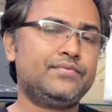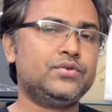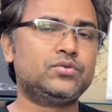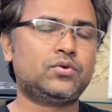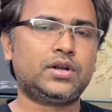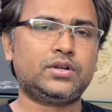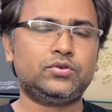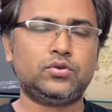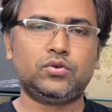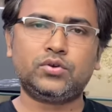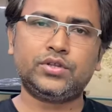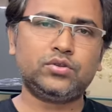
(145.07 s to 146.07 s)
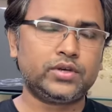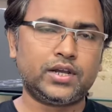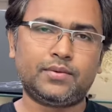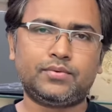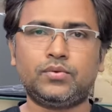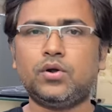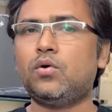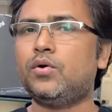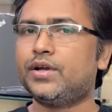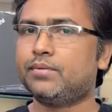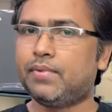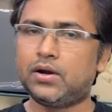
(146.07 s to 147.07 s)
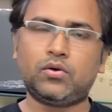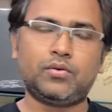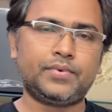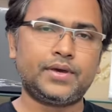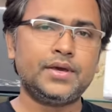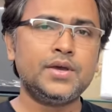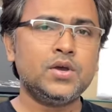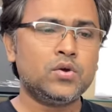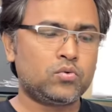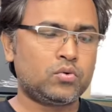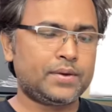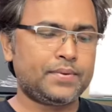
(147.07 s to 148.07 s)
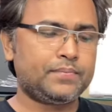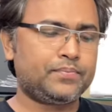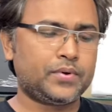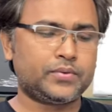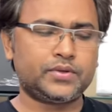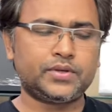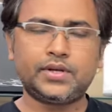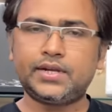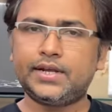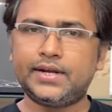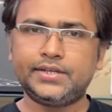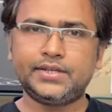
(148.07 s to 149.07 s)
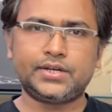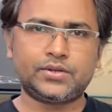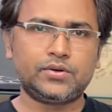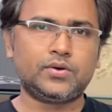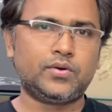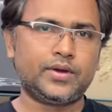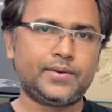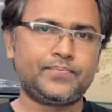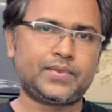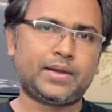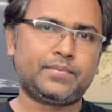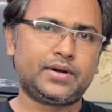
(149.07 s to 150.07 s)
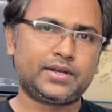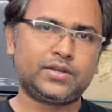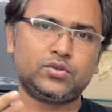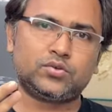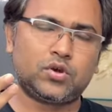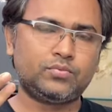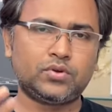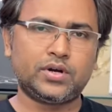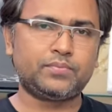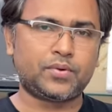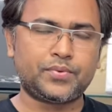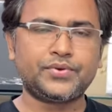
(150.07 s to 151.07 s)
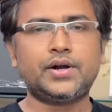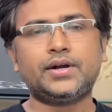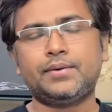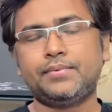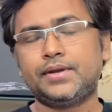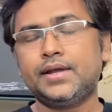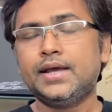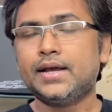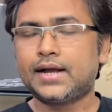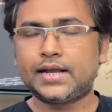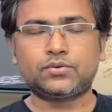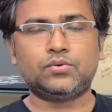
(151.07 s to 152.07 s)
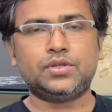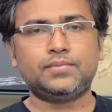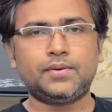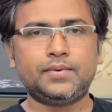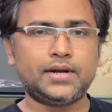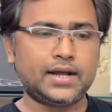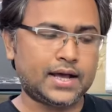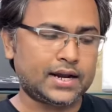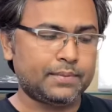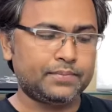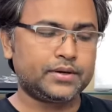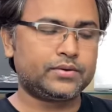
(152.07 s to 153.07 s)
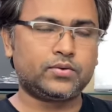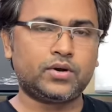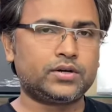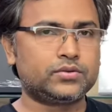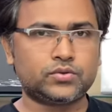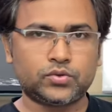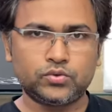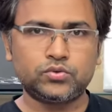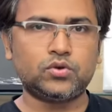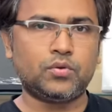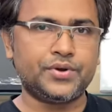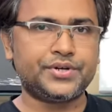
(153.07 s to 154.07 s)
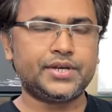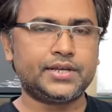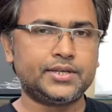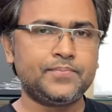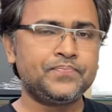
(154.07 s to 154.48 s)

ইউজ করার জন্য কিন্তু এই ল্যাপটপগুলো অনেক ভালো হবে কোরাই ফাইভ প্রসেসরের এইট জেনারেশন হয় আপনারা কিন্তু সব ধরনের প্রফেশনাল টাইপের কাজ করতে পারবেন আর আপডেট করার সুযোগ তো অবশ্যই আছে